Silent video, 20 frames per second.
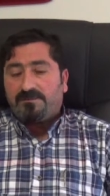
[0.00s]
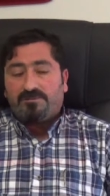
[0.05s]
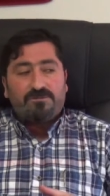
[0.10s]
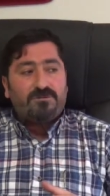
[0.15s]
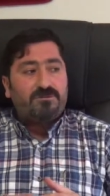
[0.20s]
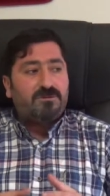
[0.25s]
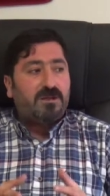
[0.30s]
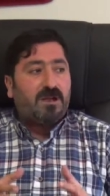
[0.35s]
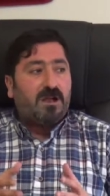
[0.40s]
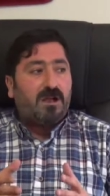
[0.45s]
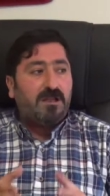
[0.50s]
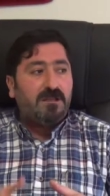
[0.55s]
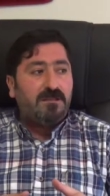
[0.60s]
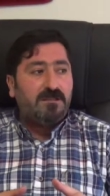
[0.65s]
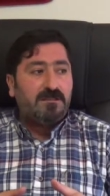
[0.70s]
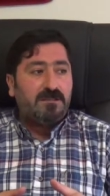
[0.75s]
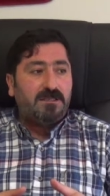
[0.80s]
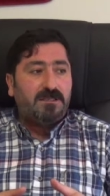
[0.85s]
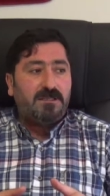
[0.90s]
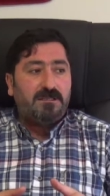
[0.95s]
Çünkü
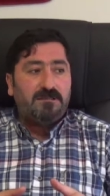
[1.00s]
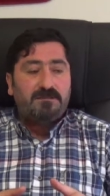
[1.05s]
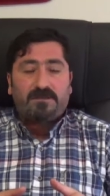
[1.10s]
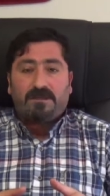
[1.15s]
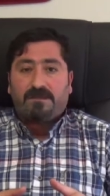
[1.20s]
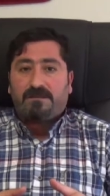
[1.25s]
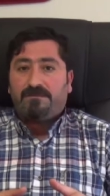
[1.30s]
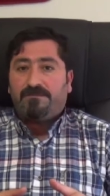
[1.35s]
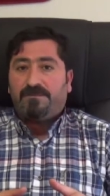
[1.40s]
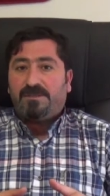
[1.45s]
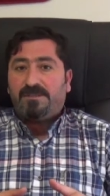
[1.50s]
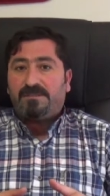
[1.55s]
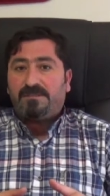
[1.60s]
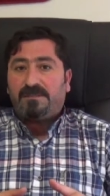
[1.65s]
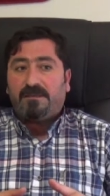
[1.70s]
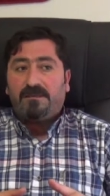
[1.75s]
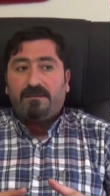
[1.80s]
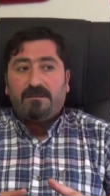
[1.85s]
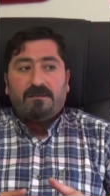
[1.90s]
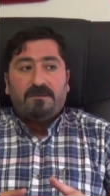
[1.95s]
aynı ilin takımıyız
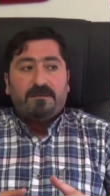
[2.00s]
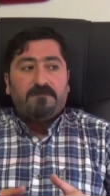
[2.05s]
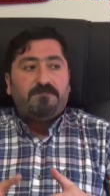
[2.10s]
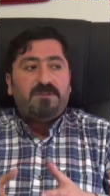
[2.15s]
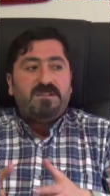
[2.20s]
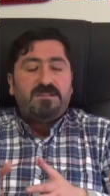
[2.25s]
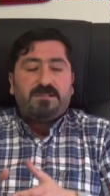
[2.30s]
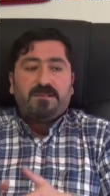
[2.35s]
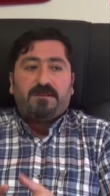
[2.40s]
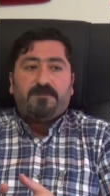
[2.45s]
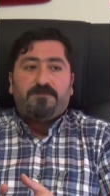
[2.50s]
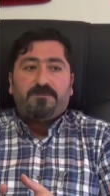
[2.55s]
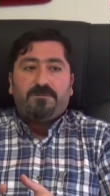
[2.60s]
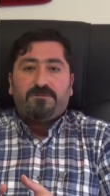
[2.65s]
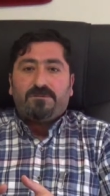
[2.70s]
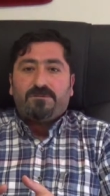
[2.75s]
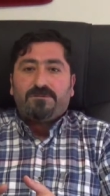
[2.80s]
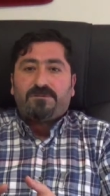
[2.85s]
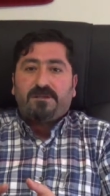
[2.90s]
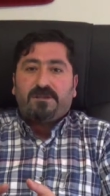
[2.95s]
ya. Biz şampiyon
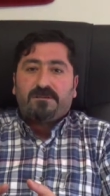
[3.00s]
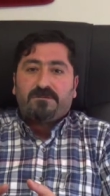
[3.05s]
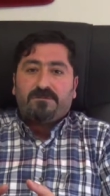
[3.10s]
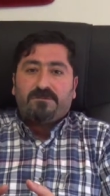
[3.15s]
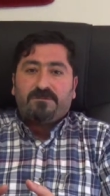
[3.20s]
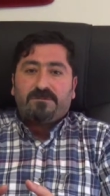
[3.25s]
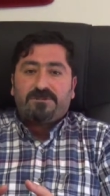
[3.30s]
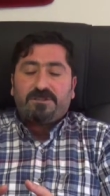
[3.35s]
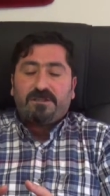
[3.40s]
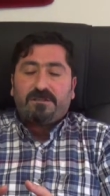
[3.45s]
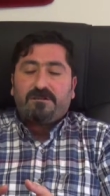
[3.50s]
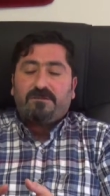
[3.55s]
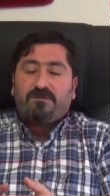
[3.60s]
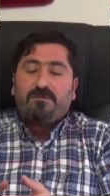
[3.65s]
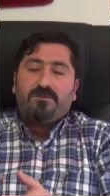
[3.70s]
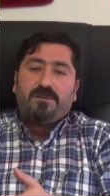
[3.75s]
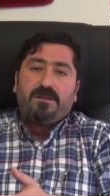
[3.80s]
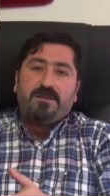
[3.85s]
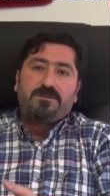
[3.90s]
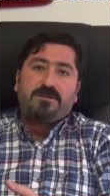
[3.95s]
olsak ne olacak?
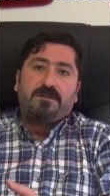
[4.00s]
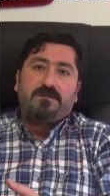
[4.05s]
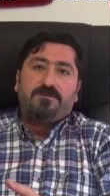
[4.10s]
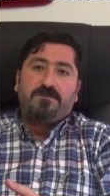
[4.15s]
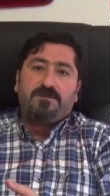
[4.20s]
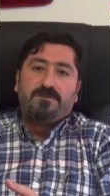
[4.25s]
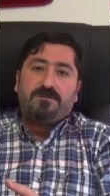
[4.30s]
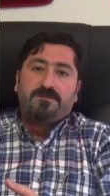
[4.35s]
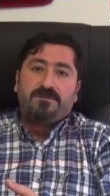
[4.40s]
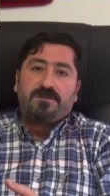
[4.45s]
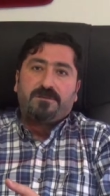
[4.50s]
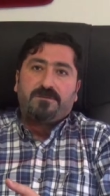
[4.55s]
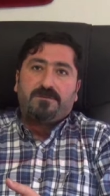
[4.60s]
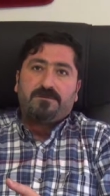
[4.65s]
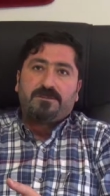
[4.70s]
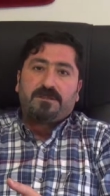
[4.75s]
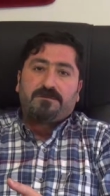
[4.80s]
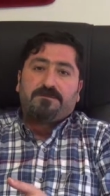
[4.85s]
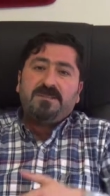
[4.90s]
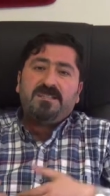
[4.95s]
Onlar şampiyon olsa ne
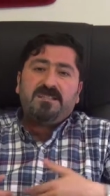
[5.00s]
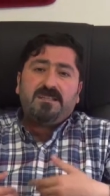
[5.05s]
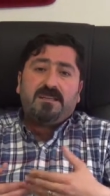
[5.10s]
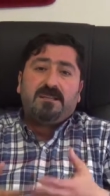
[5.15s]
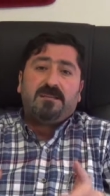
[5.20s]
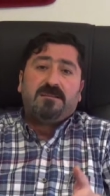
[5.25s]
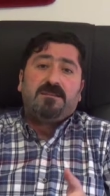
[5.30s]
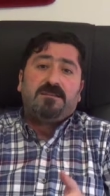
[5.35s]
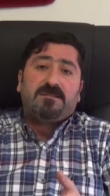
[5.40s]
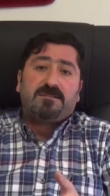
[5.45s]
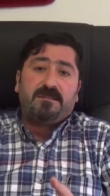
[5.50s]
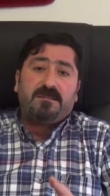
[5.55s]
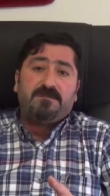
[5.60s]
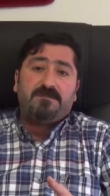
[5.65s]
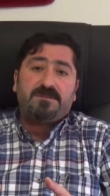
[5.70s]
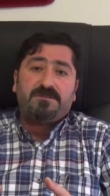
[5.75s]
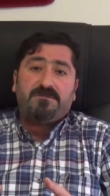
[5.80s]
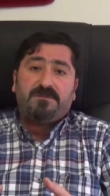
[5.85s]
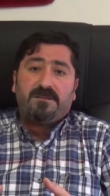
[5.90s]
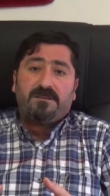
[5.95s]
olacak? Biz gene
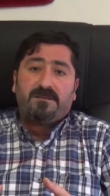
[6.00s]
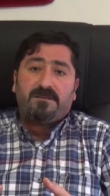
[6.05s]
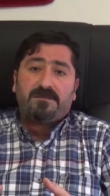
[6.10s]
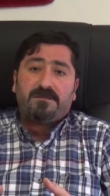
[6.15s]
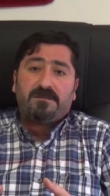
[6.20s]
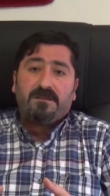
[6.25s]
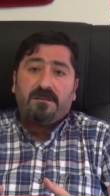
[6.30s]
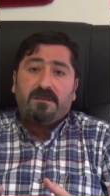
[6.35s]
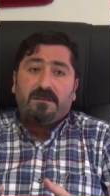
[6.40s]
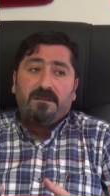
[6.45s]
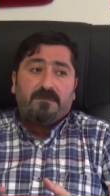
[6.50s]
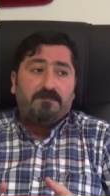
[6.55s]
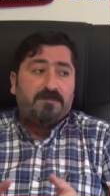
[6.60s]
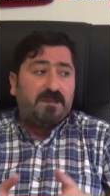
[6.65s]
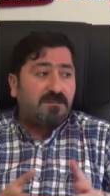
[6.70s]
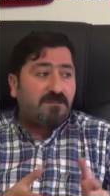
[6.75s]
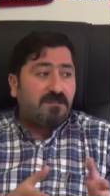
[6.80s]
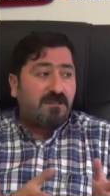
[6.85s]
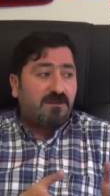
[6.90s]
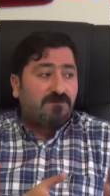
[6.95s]
desteğimizi veririz.
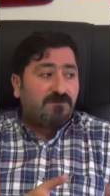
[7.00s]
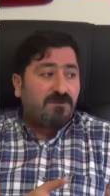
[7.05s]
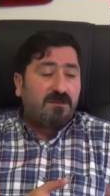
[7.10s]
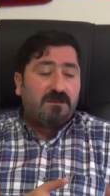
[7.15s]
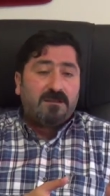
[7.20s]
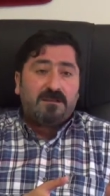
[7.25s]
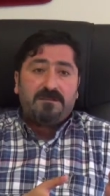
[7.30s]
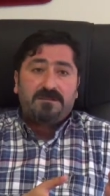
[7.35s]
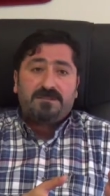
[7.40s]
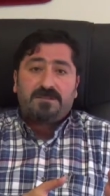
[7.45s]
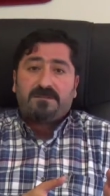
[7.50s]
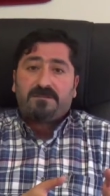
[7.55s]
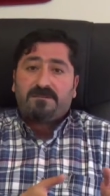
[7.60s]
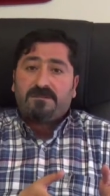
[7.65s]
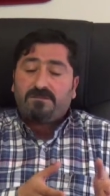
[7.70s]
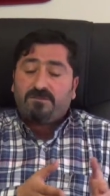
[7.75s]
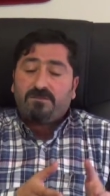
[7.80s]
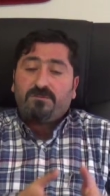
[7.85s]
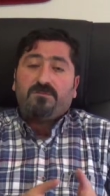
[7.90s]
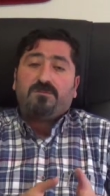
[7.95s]
Ben taraftarların içerisinde,
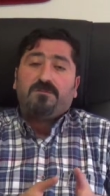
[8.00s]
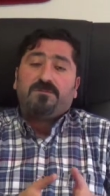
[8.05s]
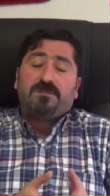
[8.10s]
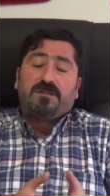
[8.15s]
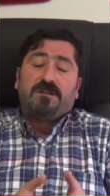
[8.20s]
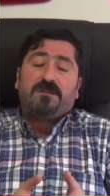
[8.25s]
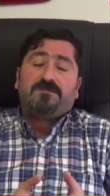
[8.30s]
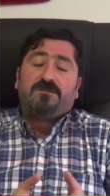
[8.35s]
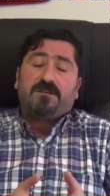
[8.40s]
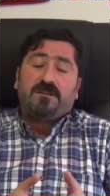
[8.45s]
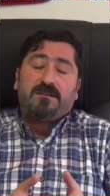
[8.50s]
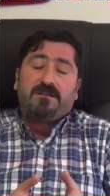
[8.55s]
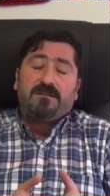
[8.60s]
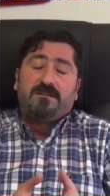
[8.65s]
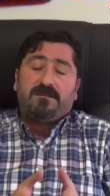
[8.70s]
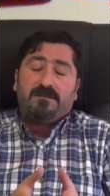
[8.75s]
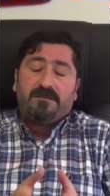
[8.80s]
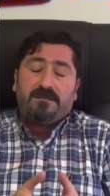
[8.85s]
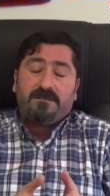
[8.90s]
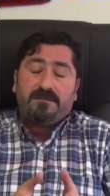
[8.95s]
Sugurlu
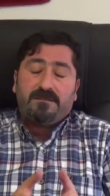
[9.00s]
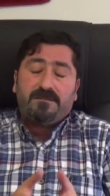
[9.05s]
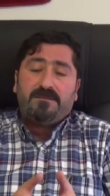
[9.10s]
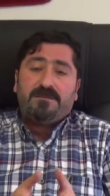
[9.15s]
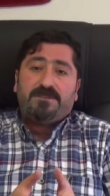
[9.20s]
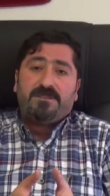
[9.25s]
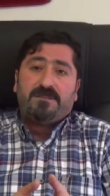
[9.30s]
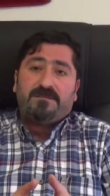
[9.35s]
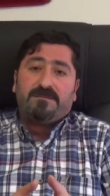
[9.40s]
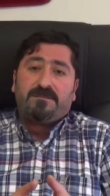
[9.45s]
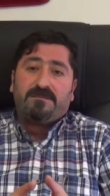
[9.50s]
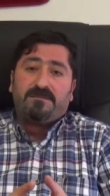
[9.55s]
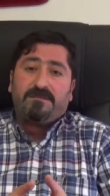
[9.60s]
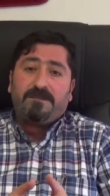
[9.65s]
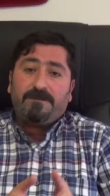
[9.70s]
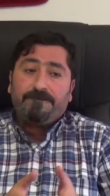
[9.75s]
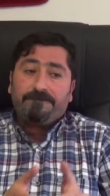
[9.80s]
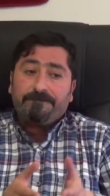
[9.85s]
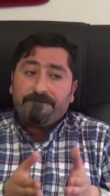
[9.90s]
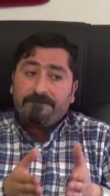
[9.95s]
taraftarlarının
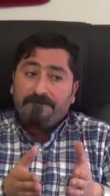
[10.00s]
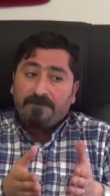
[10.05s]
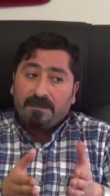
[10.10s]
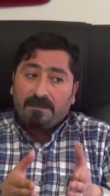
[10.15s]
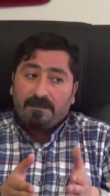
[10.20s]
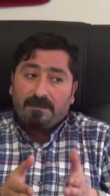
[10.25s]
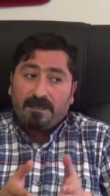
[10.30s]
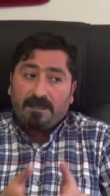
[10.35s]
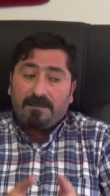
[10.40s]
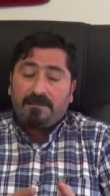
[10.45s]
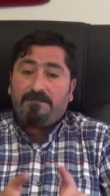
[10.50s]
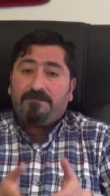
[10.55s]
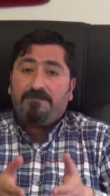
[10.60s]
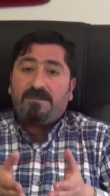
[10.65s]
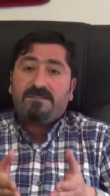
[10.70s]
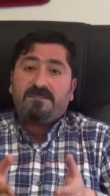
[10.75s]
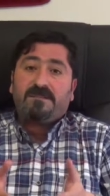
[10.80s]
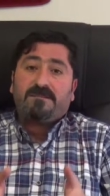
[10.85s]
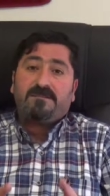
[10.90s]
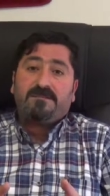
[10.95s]
içerisinde kendim
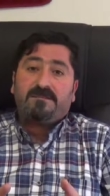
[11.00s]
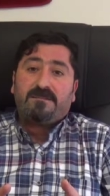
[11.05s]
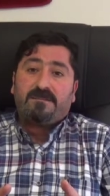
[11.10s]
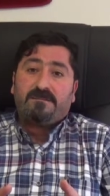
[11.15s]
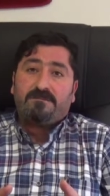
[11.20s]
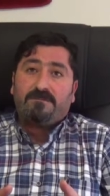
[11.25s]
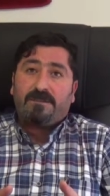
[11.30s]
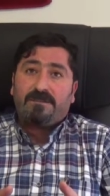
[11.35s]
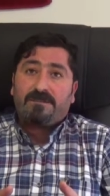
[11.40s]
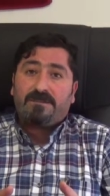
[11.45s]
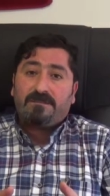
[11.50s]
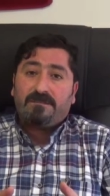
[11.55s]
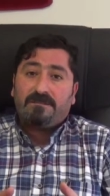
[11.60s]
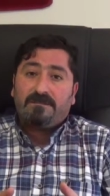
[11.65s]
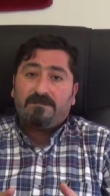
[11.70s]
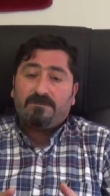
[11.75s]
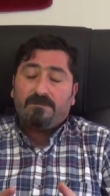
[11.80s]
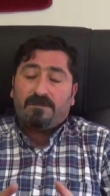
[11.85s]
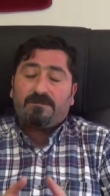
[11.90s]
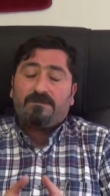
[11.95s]
bizzat izledim maçı
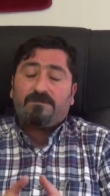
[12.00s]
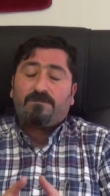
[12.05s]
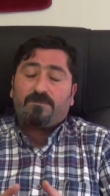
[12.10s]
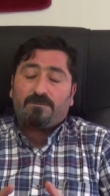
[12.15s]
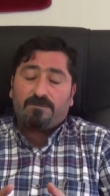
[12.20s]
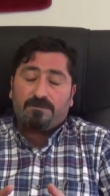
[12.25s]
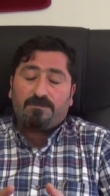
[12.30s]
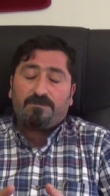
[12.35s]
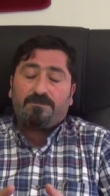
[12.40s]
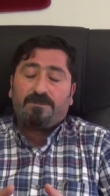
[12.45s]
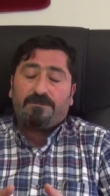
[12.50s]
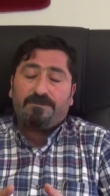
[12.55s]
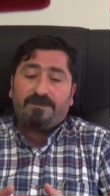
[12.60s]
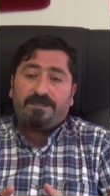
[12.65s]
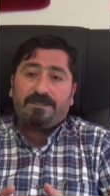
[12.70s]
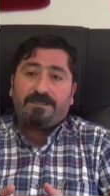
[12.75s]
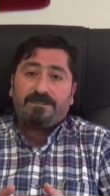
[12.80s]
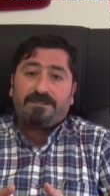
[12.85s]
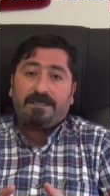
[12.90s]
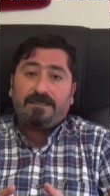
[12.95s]
yönetim kurulumla
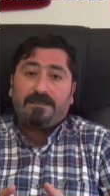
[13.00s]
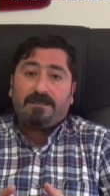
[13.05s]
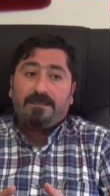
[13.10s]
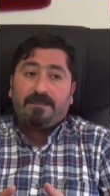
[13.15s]
birlikte.